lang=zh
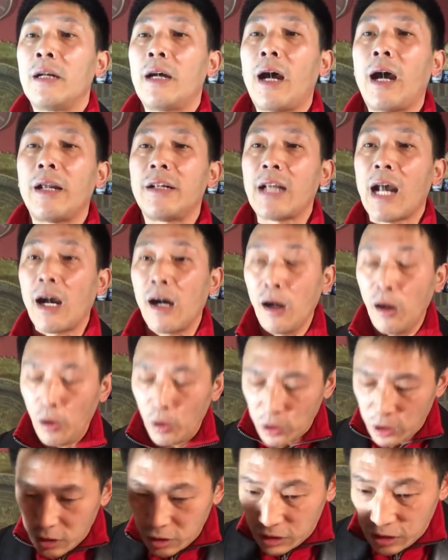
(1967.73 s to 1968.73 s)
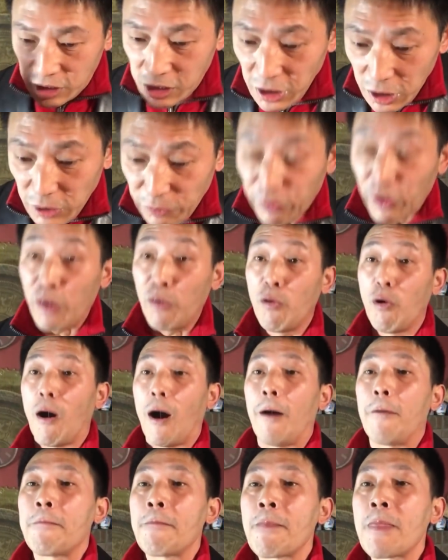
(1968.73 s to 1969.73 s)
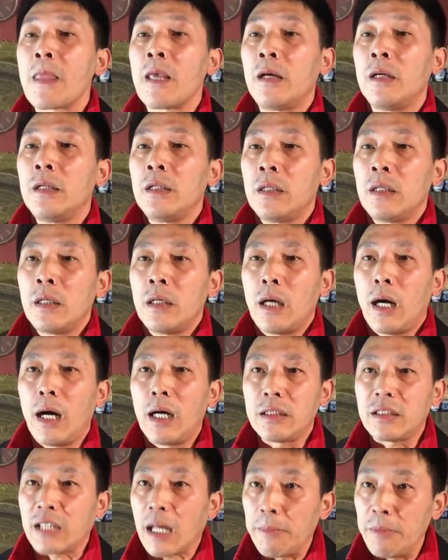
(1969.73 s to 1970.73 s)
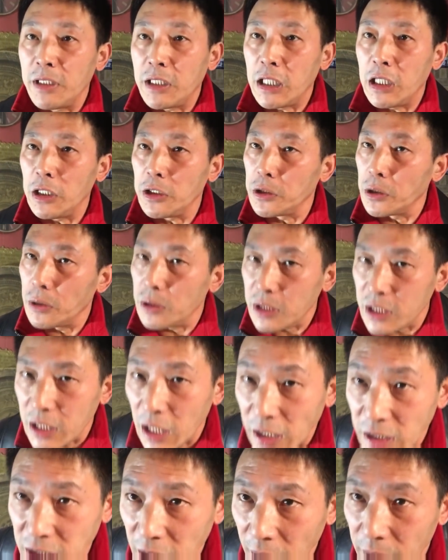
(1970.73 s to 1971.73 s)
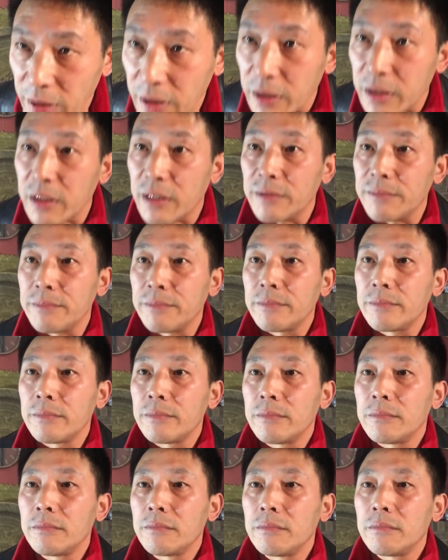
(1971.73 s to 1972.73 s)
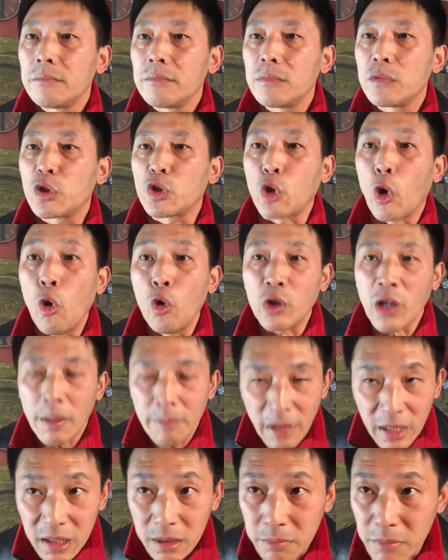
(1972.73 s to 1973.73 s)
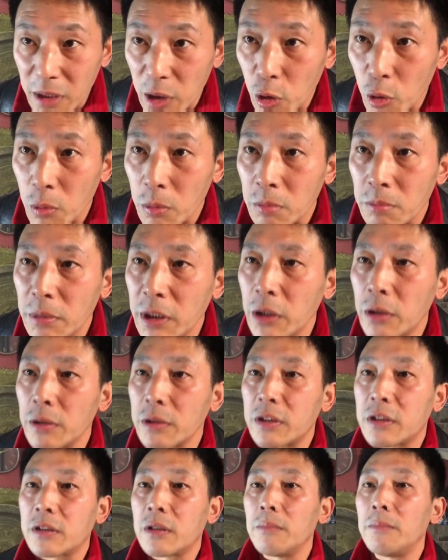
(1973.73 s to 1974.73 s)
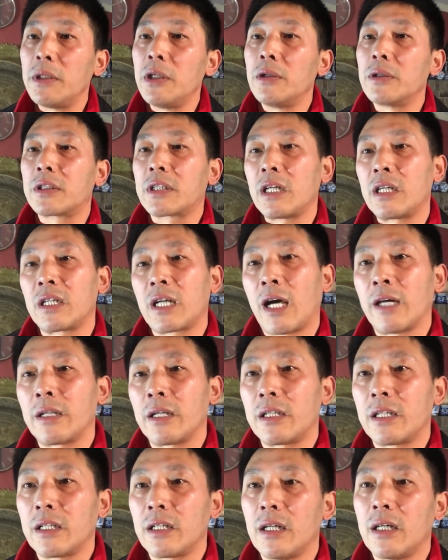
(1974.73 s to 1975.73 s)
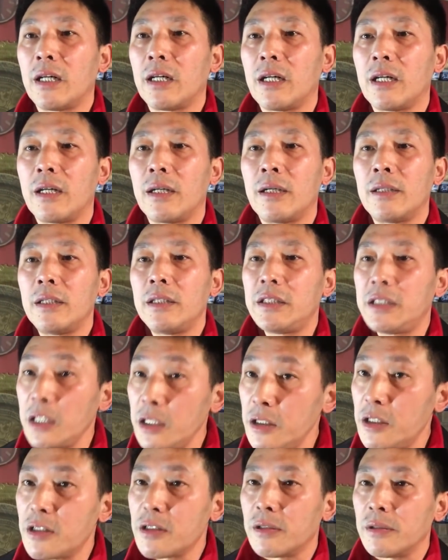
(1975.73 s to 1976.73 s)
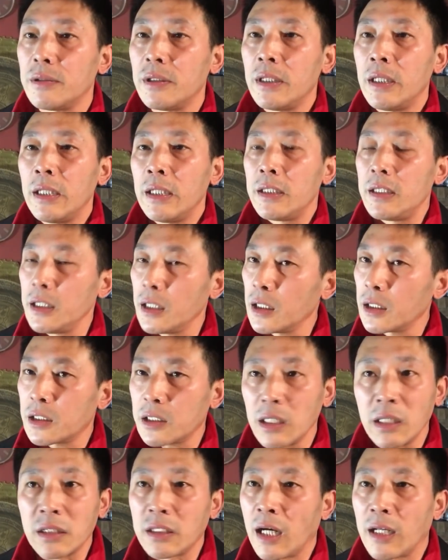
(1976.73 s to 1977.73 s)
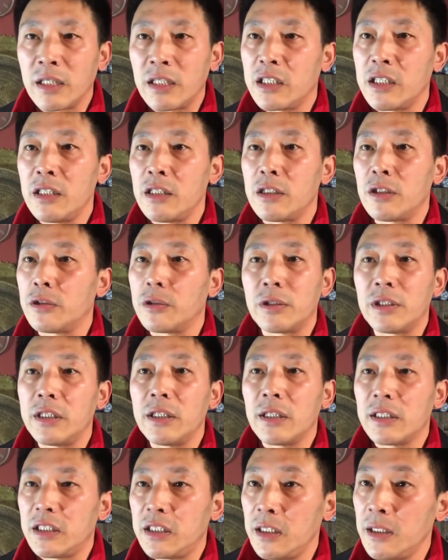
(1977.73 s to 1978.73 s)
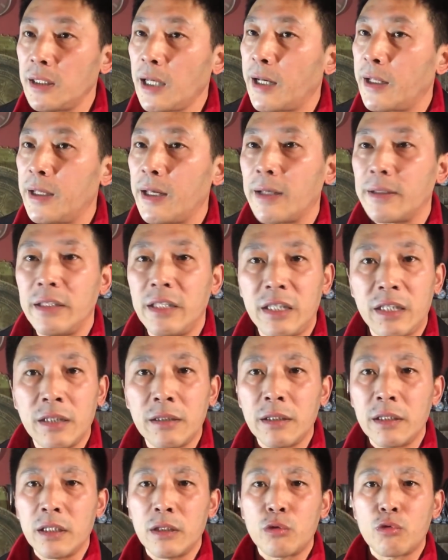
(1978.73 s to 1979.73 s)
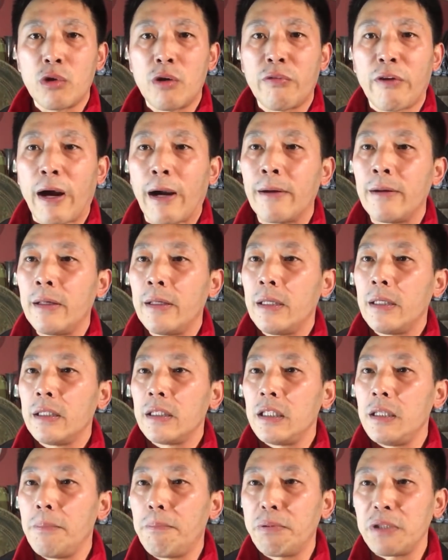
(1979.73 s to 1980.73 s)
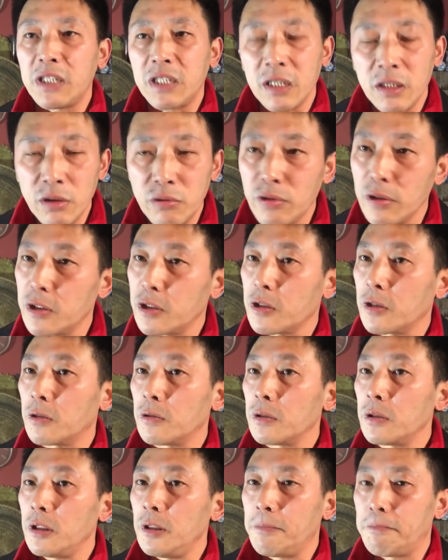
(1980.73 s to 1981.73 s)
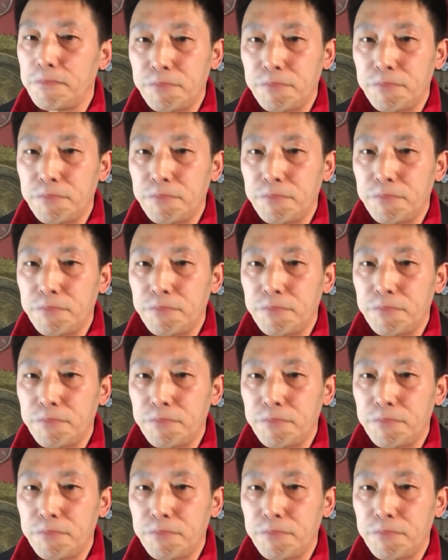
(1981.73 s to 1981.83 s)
啊，然后是讥讽我。呃，咱们这些有影响力的人，都他妈的没有没有没有正常的这个心智。一个正常的心智就是一个新概念，你听到一个说法，你不清楚的时候，你